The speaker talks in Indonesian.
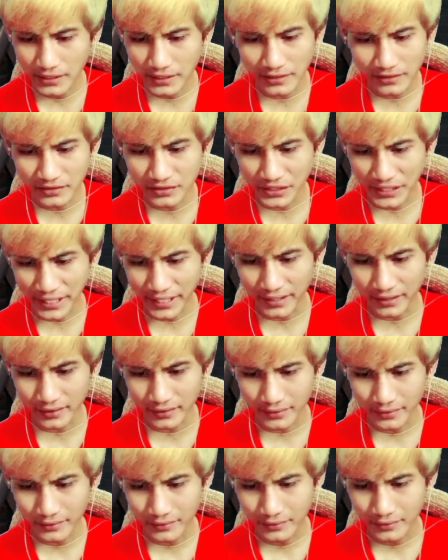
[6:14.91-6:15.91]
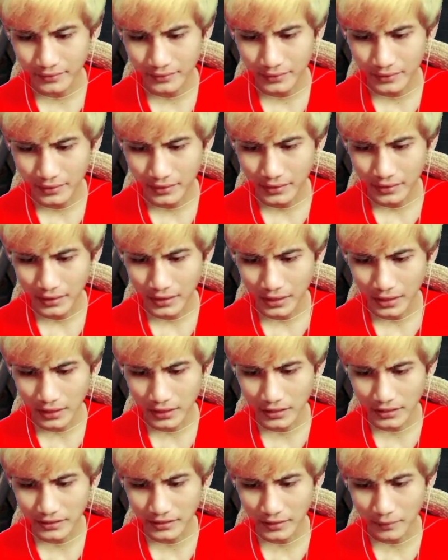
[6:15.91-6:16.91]
detract
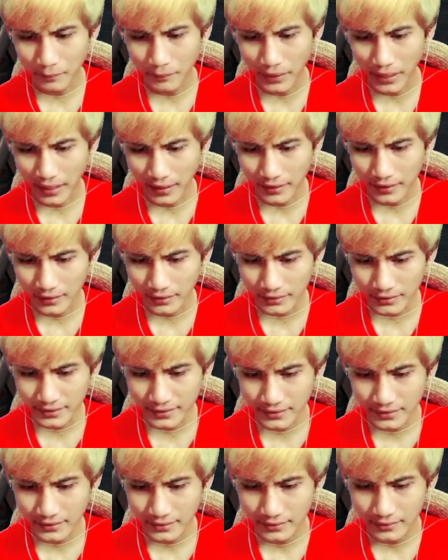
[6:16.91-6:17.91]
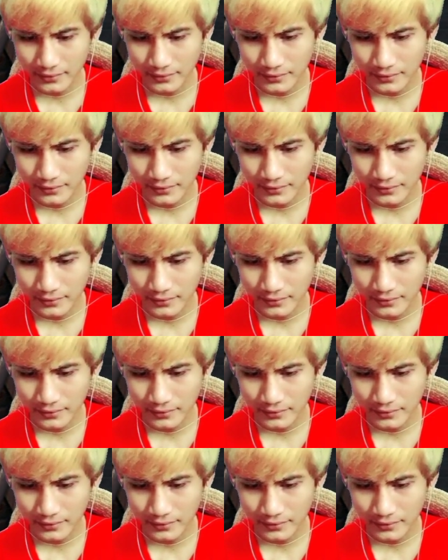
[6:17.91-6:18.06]
a little buggers.